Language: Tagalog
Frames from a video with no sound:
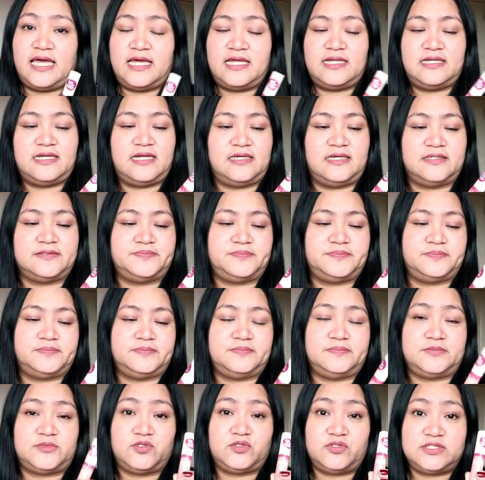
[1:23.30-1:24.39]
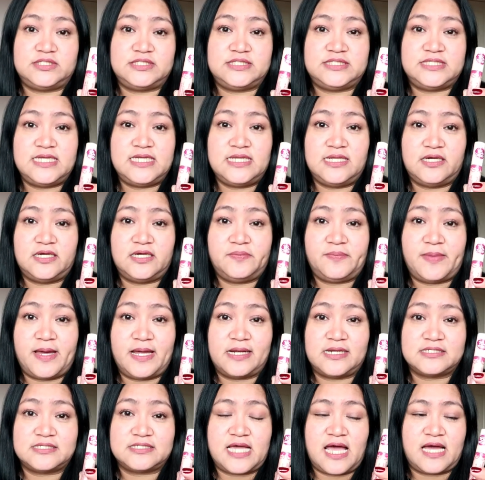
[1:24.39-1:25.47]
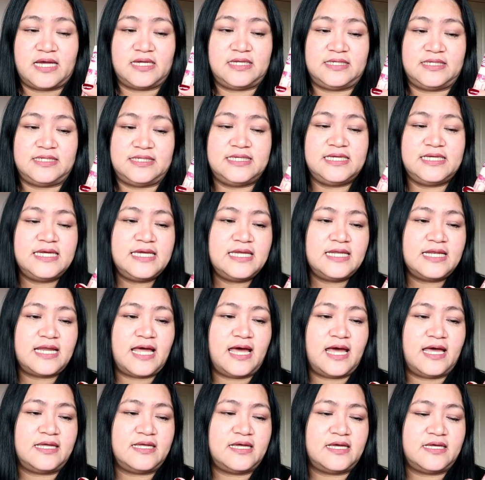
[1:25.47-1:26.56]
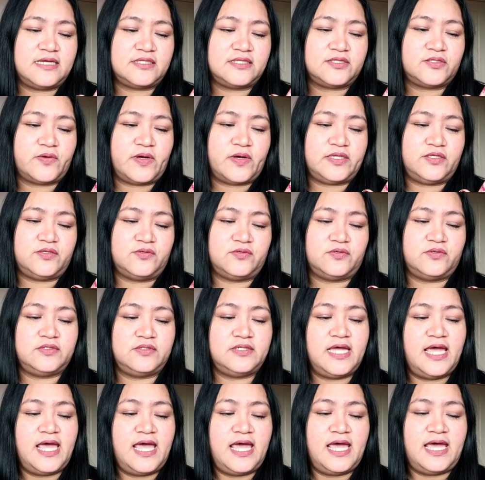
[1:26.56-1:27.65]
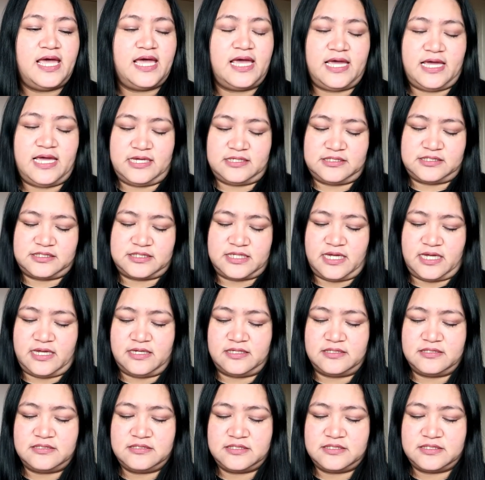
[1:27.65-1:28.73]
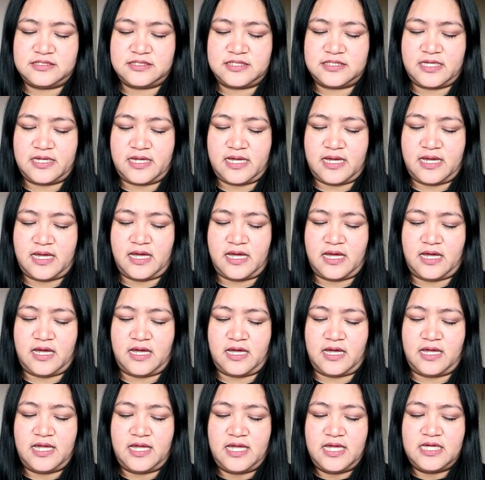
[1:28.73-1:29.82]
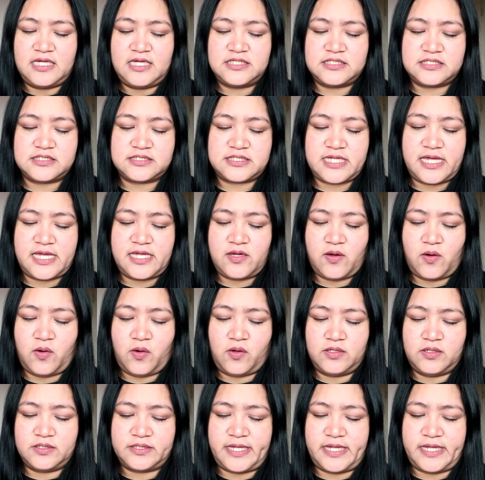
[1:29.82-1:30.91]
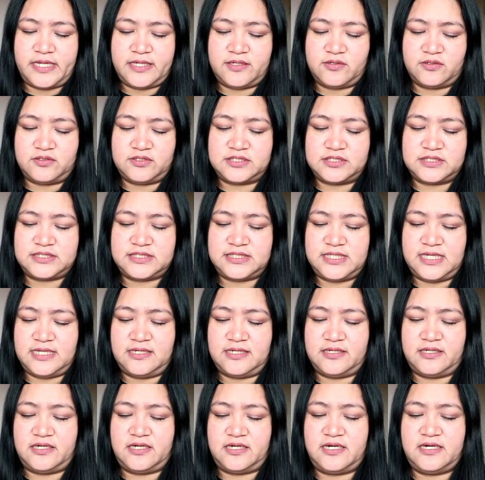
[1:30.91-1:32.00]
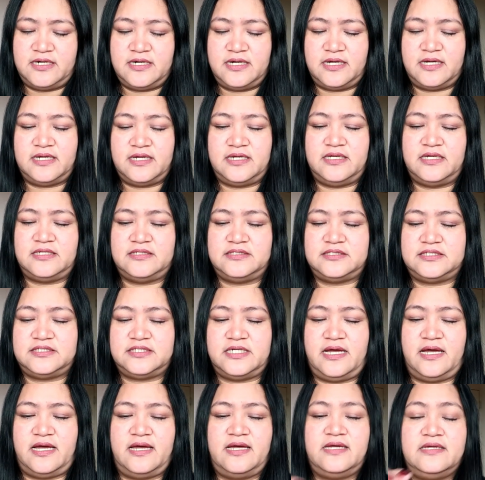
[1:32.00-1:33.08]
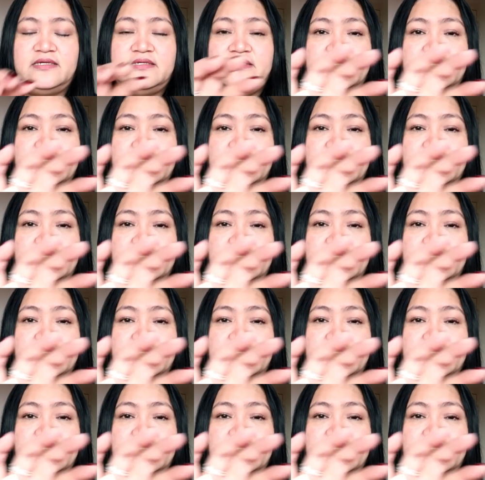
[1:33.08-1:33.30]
ng concealer para sa aking kilay. Ay, ito ay yung Essence. Uh, Stay All Day Concealer. Ayan siya.